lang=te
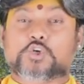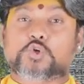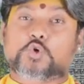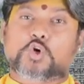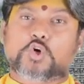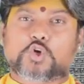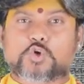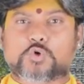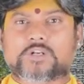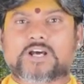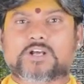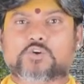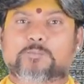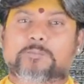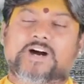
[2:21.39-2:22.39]
యోగులు
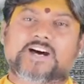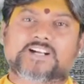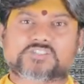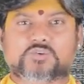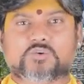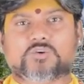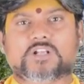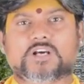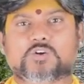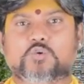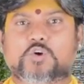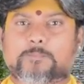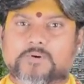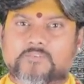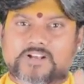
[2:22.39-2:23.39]
ఉన్నారు మహర్షులు ఉన్నారు
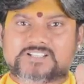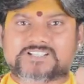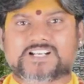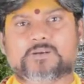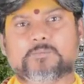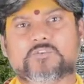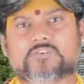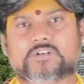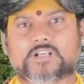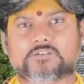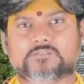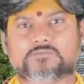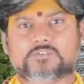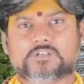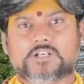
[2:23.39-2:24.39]
గొప్పవాళ్ళు చాలామంది ఉన్నారు